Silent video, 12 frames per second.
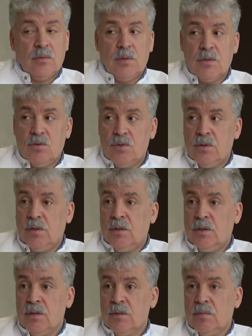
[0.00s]
у нас очень
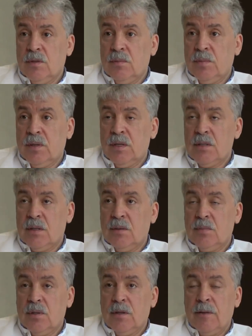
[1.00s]
интересно, мне
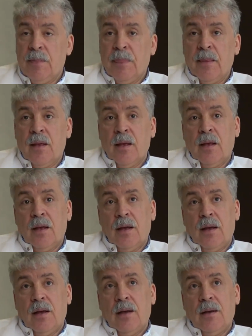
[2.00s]
показательно было
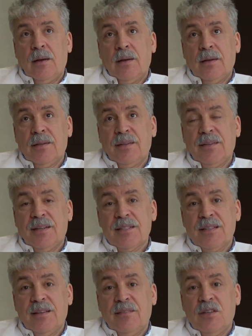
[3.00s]
а,
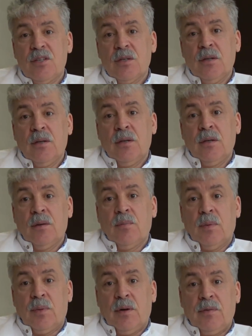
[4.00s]
интересная вещь.
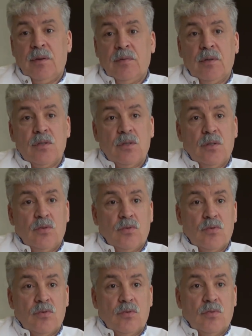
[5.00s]
Поправки в
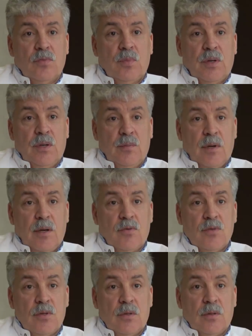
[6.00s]
Конституцию
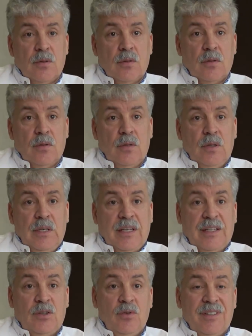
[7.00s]
принимаются. И
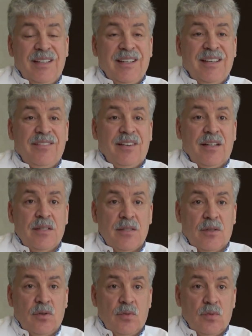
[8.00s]
кто-то
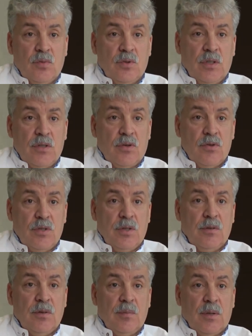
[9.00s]
договорился о том, что будут
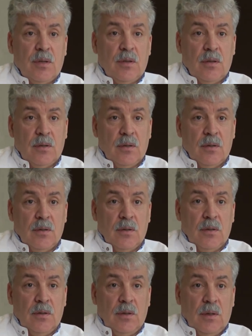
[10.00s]
досрочные выборы.
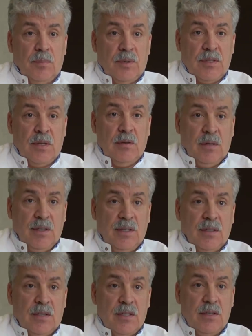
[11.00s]
И представитель
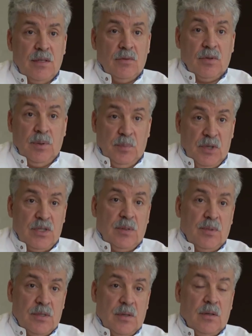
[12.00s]
Единой России, вот
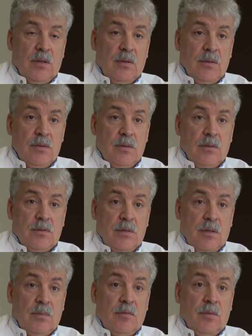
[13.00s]
типичный представитель
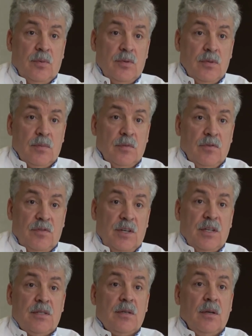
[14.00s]
с этим вопросом
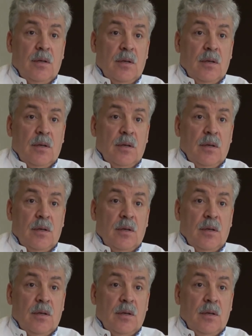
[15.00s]
влез.